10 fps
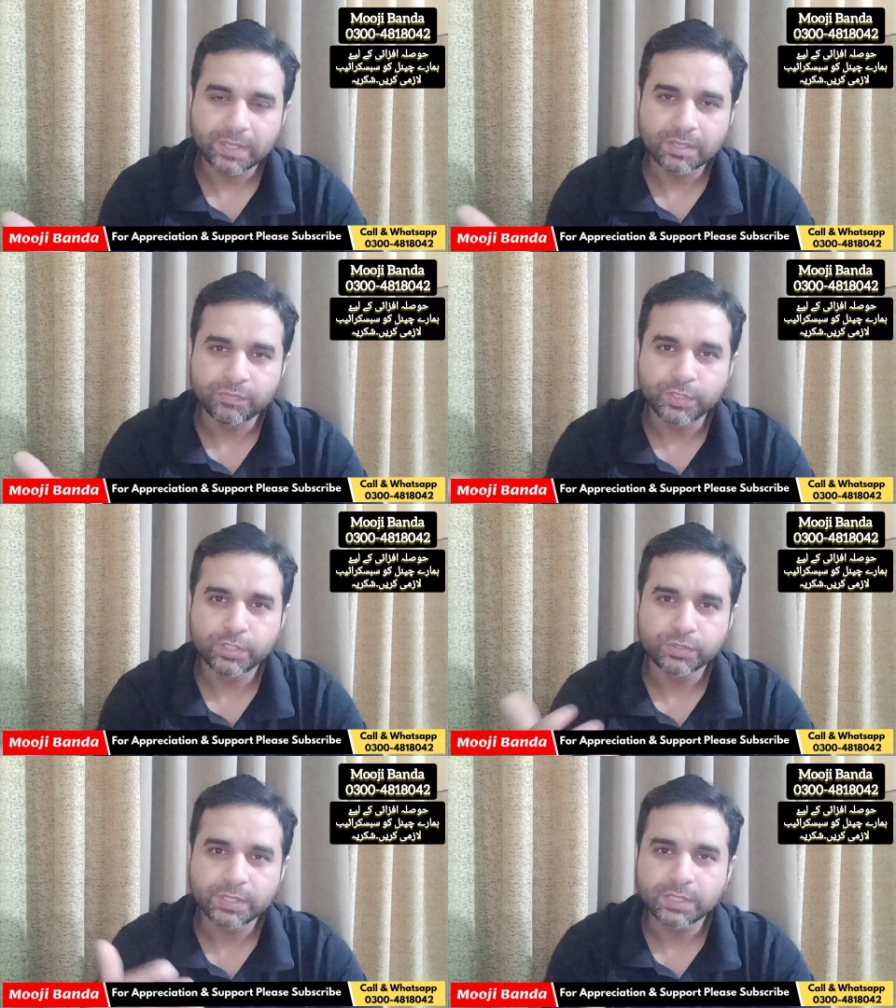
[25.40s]
एक
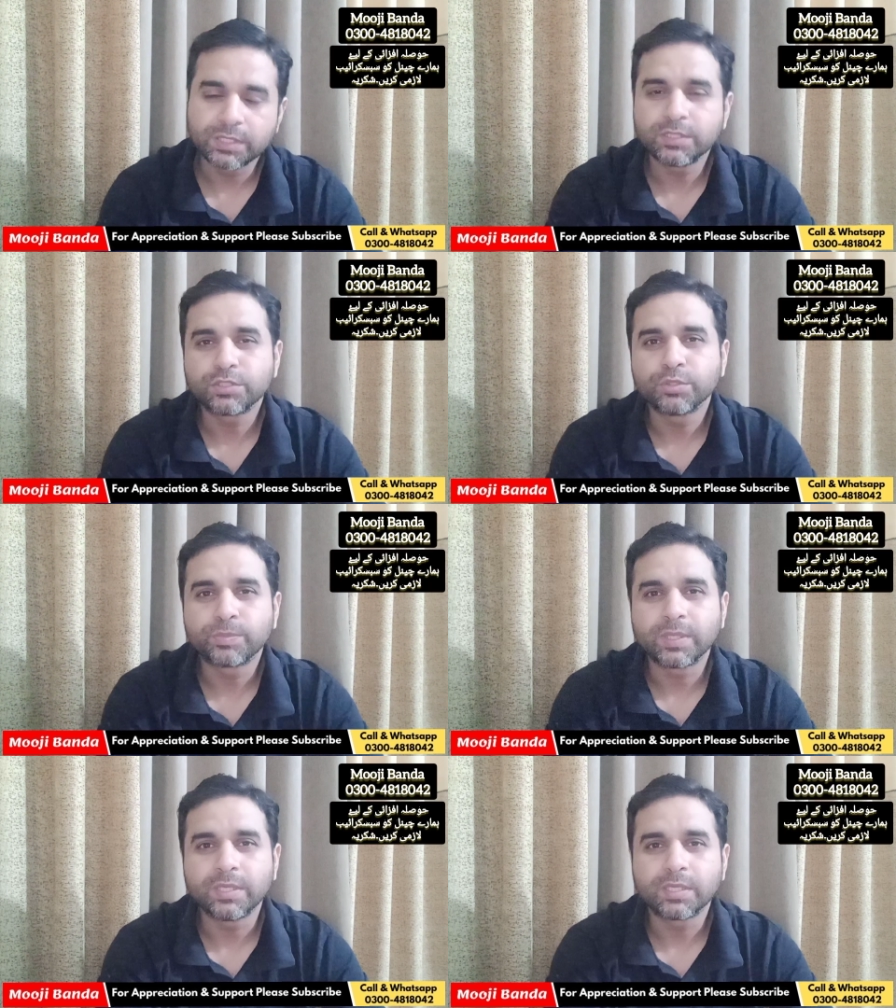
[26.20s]
वीडियो देखी जिसके
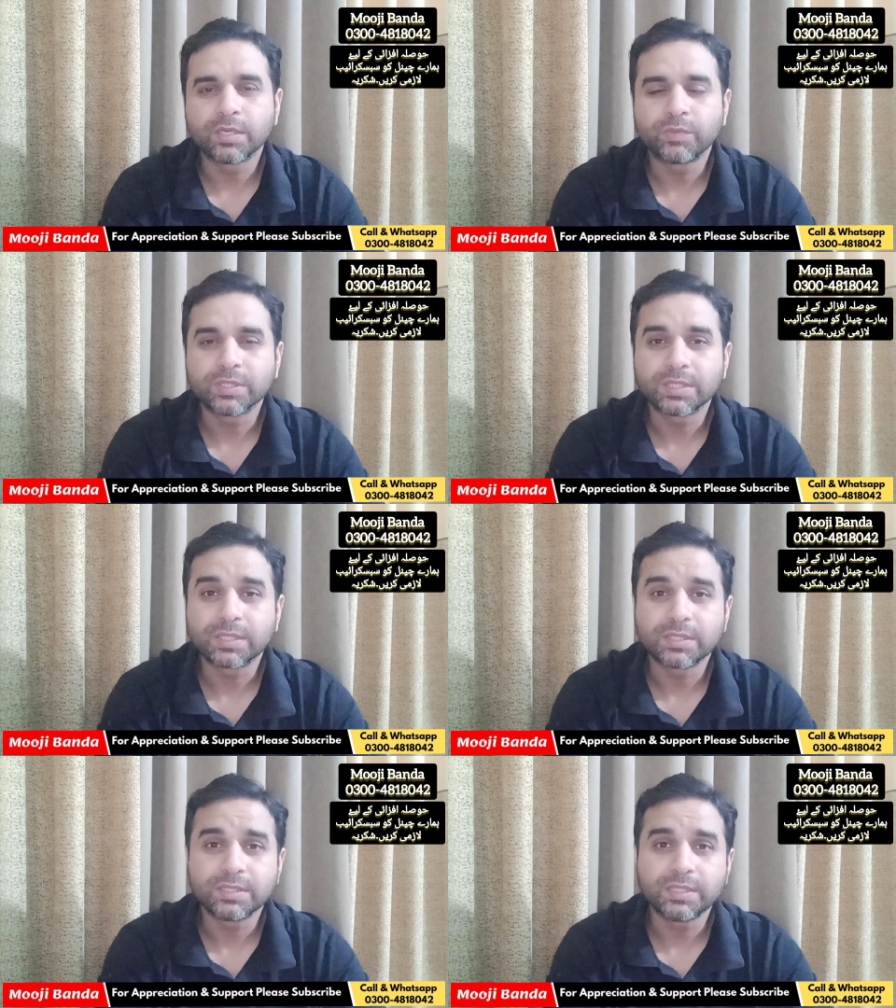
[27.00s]
ऊपर लिखा हुआ था
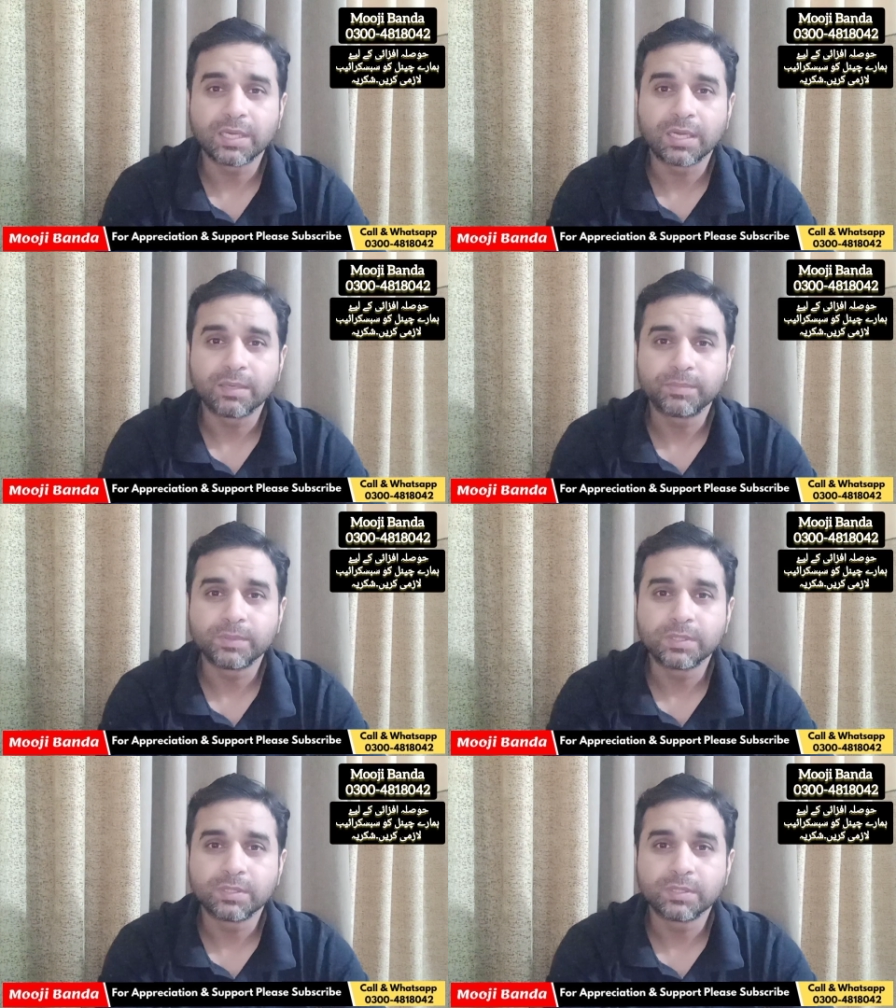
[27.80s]
कि जी आप